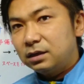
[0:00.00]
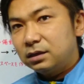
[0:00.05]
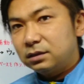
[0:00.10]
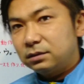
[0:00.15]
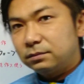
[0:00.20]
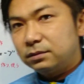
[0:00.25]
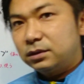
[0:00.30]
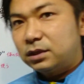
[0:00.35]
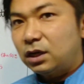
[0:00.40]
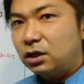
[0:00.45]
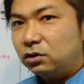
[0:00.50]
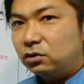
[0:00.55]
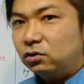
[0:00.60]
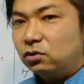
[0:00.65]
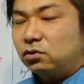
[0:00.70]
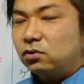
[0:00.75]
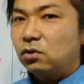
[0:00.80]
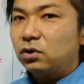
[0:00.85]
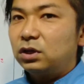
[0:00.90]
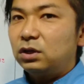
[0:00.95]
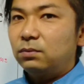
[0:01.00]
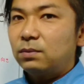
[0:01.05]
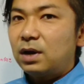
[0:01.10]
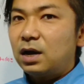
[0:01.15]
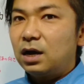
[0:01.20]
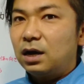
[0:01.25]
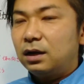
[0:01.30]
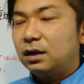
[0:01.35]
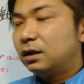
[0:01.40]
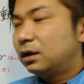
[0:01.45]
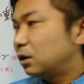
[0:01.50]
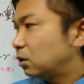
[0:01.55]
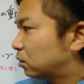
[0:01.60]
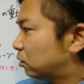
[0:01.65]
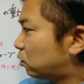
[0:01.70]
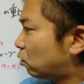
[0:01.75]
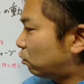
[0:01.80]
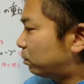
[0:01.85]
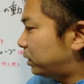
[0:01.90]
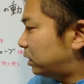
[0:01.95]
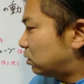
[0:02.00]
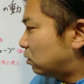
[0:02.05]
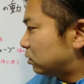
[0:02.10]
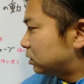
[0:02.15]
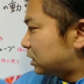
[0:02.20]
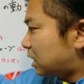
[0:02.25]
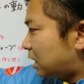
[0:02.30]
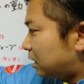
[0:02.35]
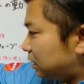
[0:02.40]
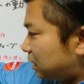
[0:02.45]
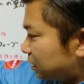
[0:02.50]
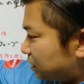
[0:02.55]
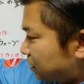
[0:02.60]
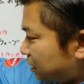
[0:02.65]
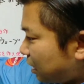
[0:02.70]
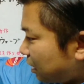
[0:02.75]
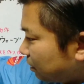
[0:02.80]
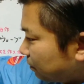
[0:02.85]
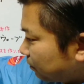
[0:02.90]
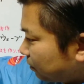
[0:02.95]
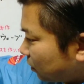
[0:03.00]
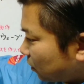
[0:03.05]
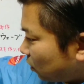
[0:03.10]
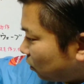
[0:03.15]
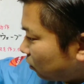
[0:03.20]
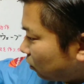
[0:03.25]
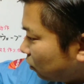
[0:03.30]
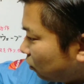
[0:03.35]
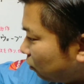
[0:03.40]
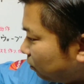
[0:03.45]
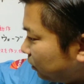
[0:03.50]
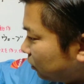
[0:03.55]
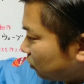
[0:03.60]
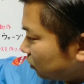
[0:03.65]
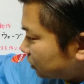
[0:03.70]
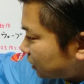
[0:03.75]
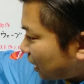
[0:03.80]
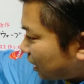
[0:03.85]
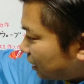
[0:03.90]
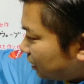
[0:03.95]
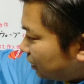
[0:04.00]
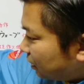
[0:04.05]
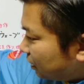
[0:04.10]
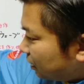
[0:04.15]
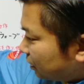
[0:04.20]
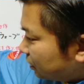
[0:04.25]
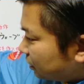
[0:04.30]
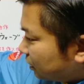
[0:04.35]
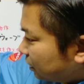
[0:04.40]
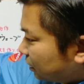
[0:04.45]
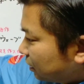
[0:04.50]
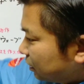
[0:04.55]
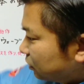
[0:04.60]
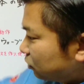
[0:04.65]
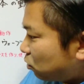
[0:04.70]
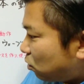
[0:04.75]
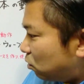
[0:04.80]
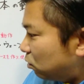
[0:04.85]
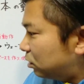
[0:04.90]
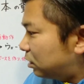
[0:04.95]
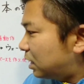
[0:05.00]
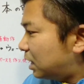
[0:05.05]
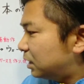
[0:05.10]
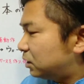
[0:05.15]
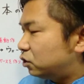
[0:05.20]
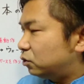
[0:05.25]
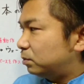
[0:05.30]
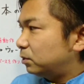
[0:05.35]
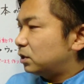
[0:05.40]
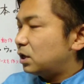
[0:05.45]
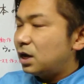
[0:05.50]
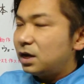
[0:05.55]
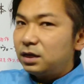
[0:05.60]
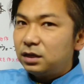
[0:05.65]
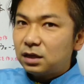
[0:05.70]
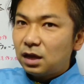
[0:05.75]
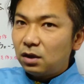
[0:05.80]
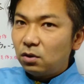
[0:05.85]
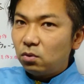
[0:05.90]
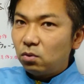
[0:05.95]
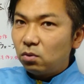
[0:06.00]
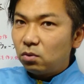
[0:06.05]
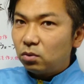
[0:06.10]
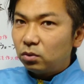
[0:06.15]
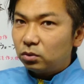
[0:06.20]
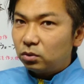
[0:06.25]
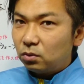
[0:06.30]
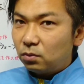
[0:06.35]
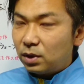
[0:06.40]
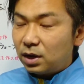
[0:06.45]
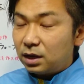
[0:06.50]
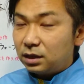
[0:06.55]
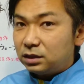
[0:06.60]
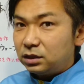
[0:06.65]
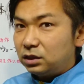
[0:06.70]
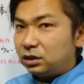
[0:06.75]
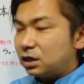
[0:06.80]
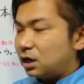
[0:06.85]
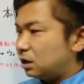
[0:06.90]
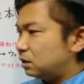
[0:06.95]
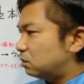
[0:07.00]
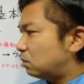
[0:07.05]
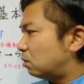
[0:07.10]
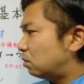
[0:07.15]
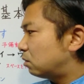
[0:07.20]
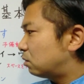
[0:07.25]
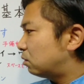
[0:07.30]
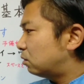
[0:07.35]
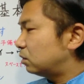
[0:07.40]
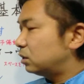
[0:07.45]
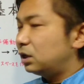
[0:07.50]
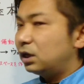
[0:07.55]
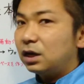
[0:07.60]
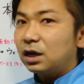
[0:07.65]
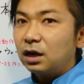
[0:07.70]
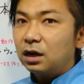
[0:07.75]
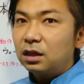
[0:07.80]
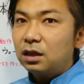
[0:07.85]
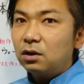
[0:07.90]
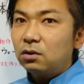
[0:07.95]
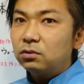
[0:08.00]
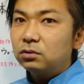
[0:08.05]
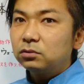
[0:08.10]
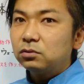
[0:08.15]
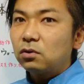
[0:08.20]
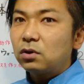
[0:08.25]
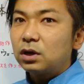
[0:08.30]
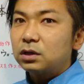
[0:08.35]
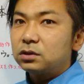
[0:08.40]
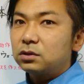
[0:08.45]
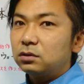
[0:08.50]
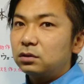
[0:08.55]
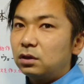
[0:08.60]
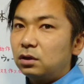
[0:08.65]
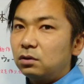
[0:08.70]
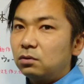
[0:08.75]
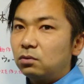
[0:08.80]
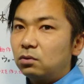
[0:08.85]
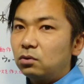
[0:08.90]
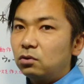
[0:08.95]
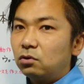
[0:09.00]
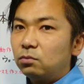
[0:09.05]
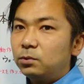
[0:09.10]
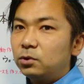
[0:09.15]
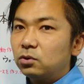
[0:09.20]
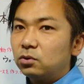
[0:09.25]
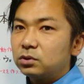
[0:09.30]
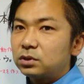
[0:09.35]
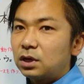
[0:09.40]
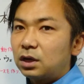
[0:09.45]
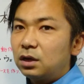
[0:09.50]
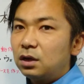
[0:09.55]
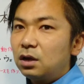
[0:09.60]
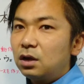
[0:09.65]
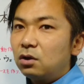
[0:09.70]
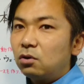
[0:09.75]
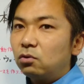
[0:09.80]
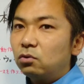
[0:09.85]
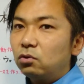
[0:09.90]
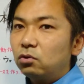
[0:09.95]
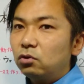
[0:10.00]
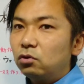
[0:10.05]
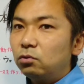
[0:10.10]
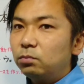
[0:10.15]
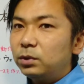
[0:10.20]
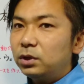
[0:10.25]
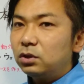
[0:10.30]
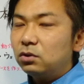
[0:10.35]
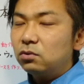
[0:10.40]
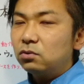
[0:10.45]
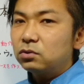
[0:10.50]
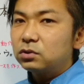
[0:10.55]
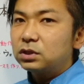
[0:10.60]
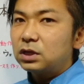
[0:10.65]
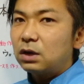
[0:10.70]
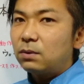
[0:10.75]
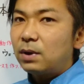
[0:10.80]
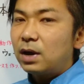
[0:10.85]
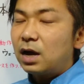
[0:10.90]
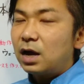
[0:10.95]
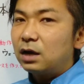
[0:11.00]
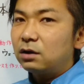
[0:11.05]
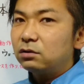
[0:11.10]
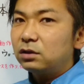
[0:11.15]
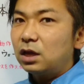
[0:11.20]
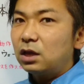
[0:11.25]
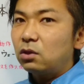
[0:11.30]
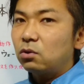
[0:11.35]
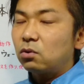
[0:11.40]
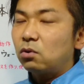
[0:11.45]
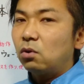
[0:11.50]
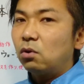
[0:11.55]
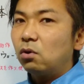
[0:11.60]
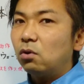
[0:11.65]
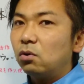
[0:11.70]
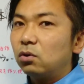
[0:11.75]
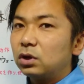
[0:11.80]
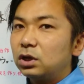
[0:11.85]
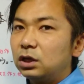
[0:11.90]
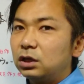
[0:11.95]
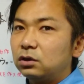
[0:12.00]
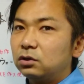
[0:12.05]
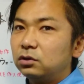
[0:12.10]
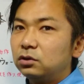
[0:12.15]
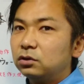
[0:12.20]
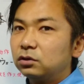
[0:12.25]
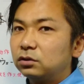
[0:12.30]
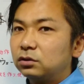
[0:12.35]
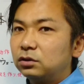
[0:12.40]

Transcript: えー、チェックの動きは予備動作ですね。この予備動作。本来自分が行きたい方向とは違う方向に体を動かすっていうこの予備動作。この予備動作はある程度こう大きく